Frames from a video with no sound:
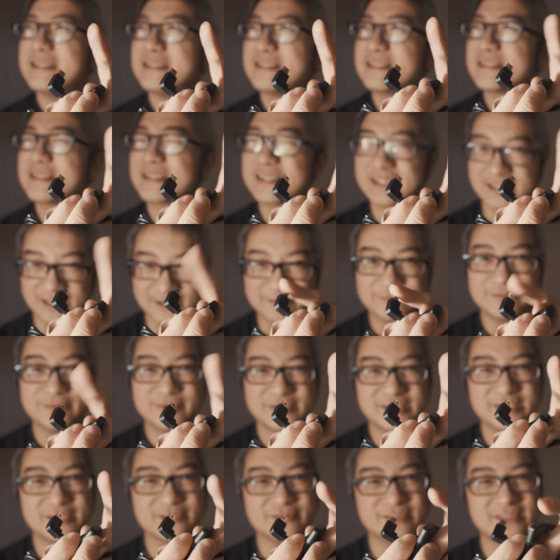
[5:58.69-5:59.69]
这可能富
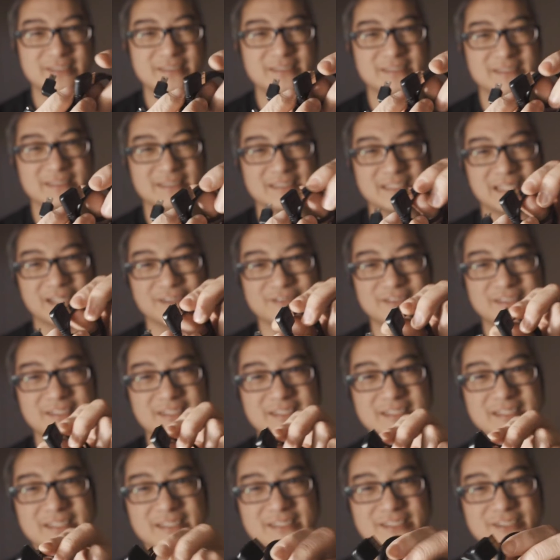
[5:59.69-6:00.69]
士都支持，然后
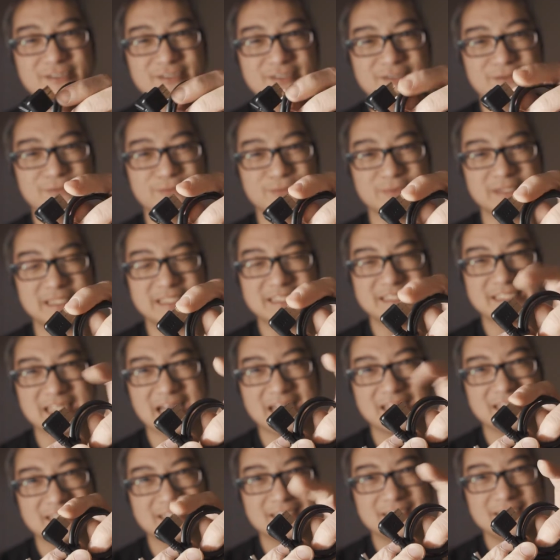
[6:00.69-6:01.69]
这个就是五 D
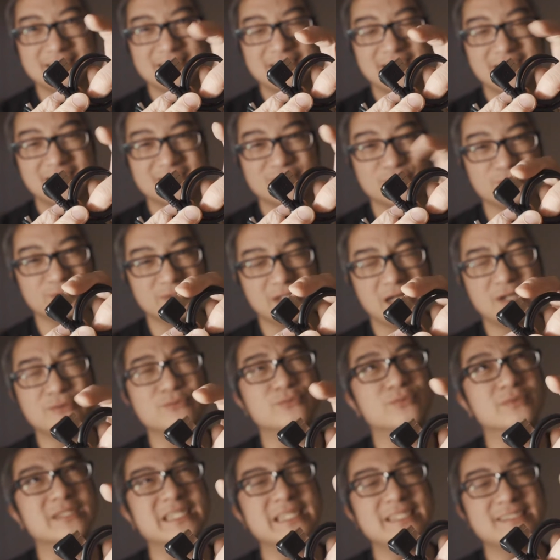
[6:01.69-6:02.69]
三或者呃
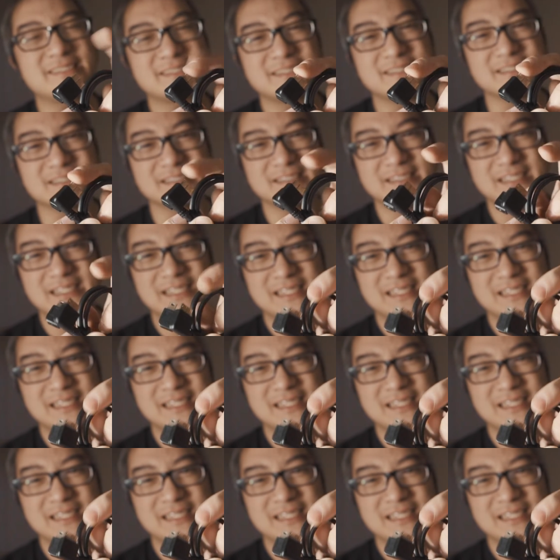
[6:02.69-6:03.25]
五 D 四，